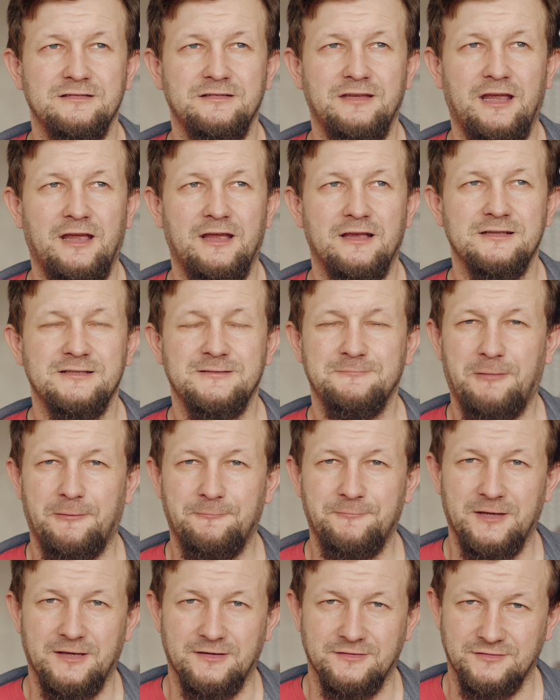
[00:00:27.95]
nie jest
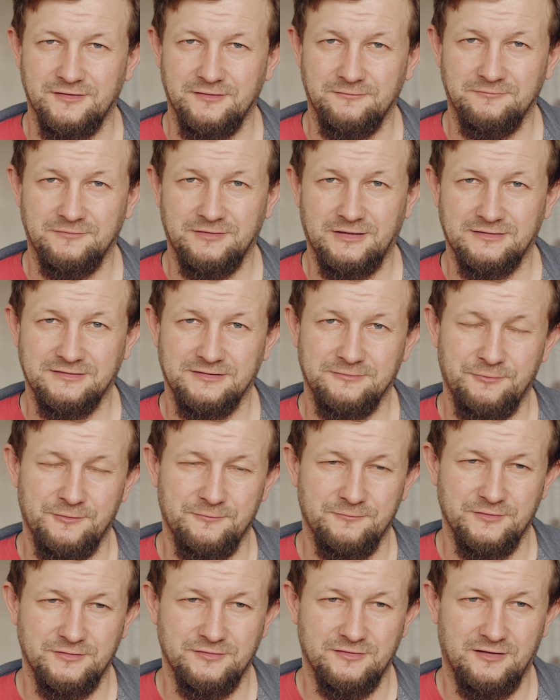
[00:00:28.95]
papieżem, tak sobie
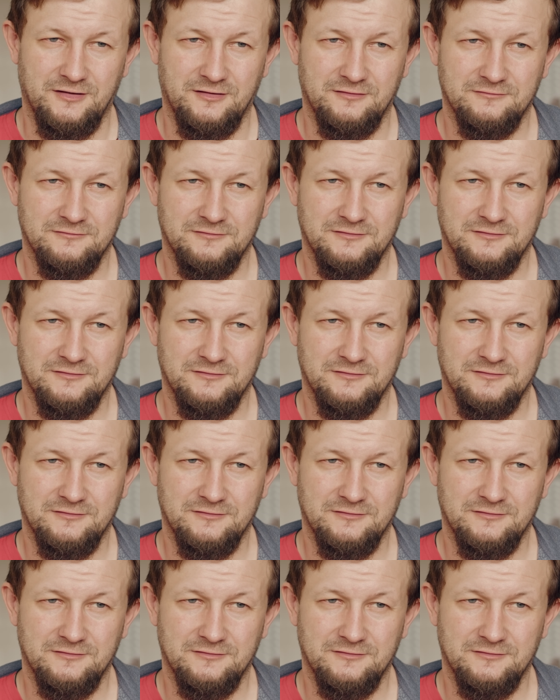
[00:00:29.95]
myślę.